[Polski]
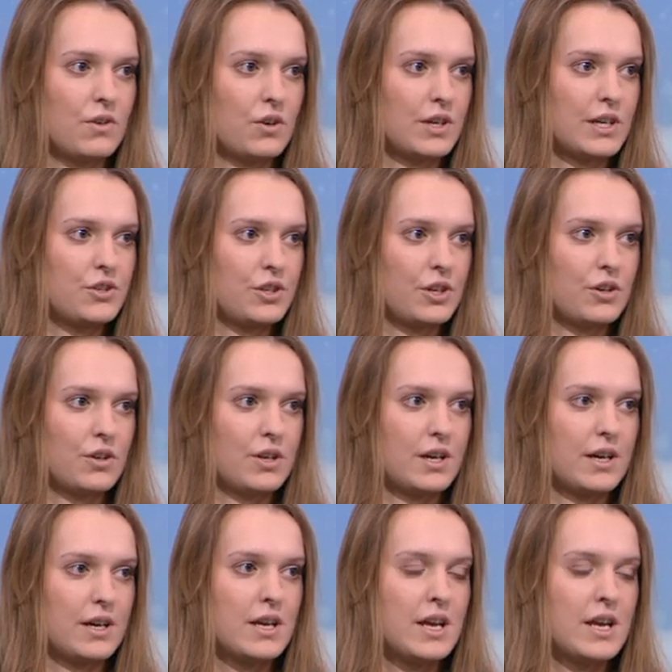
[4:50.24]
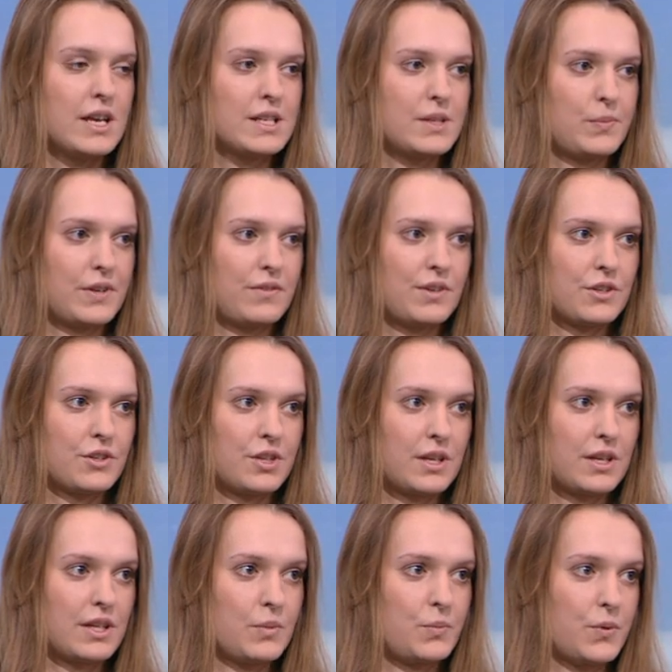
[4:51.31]
Ola Sikora, sprawia,
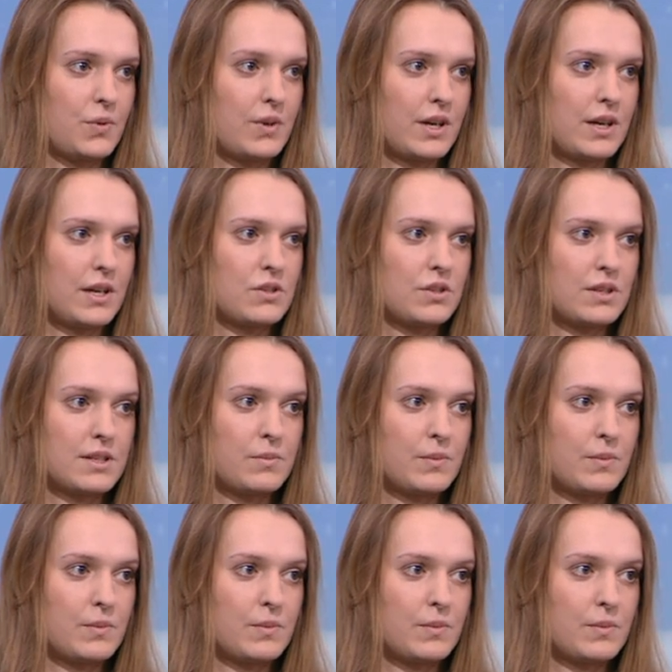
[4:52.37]
że ta piłka coraz